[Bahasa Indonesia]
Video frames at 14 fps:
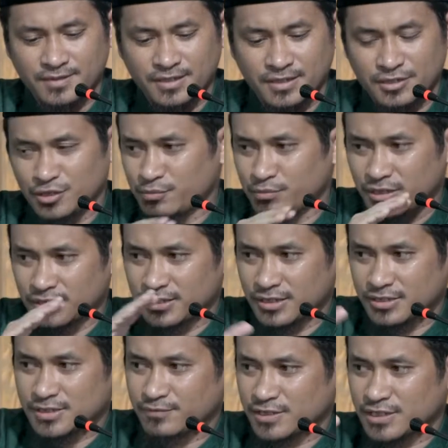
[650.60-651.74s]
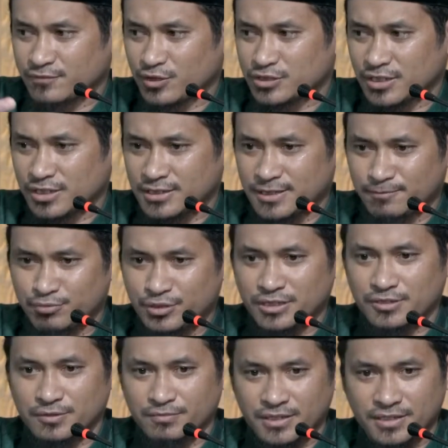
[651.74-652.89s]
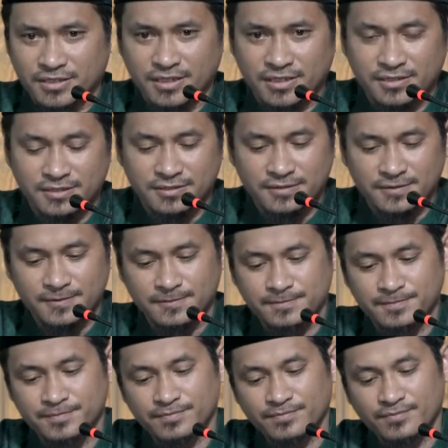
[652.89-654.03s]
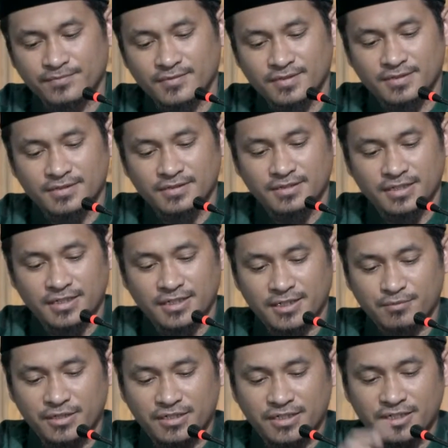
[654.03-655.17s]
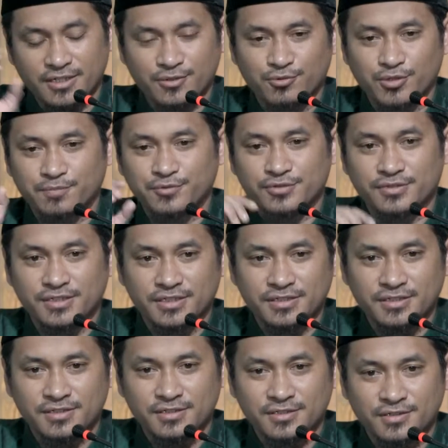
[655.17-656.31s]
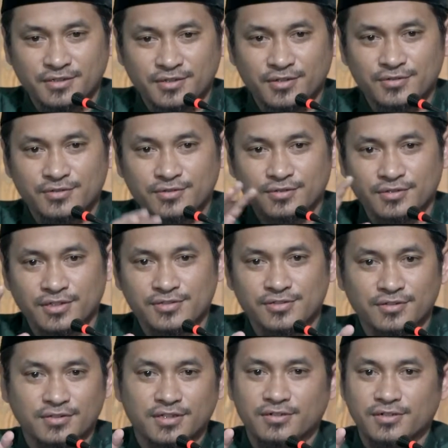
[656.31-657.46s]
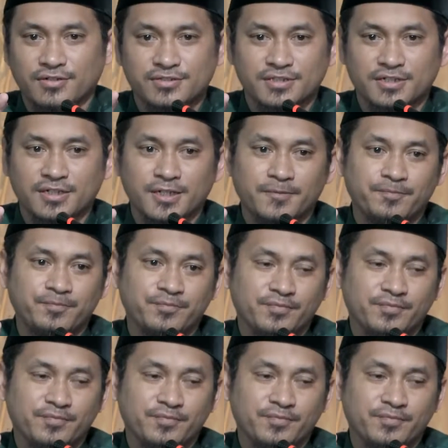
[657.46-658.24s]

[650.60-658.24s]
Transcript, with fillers: Ya, dibanding dengan sifat-sifat yang lainnya begitu banyak lagi. Ya, karena menikahi kedua putri Rasulullah Shallallahu Alaihi Wasallam.